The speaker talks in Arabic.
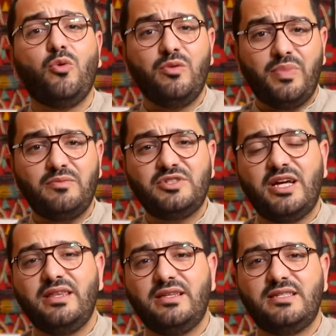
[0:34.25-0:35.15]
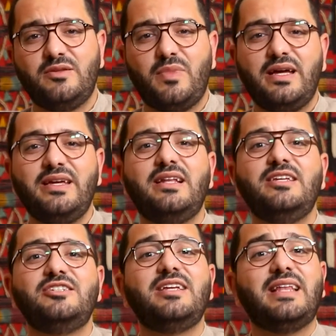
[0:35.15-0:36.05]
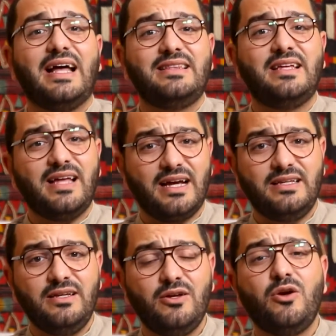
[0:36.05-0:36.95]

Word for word: والبرمجة هذه السينمائية اللي جات حتى تحكي